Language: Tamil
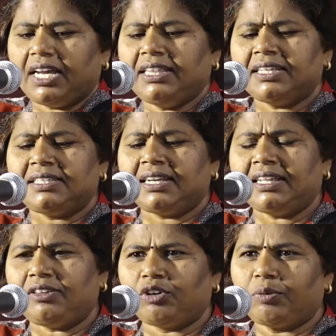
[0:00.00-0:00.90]
இந்த
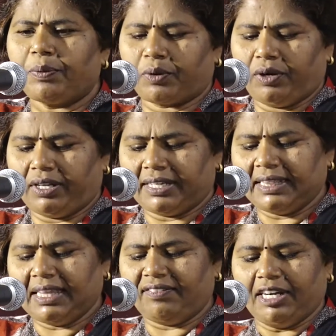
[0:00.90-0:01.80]
சிறுகதை தொகுப்புக்குள்
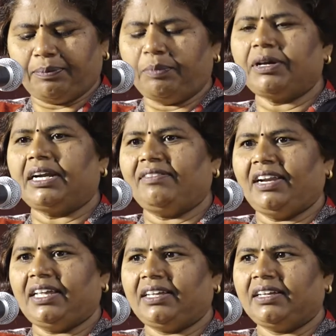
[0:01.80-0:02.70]
எந்த வெடிப்பும்
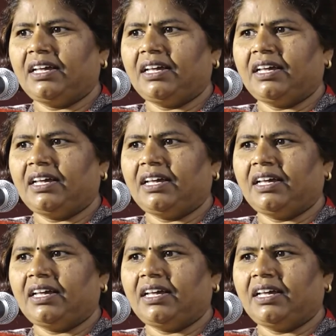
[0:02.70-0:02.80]
நிகழவில்லை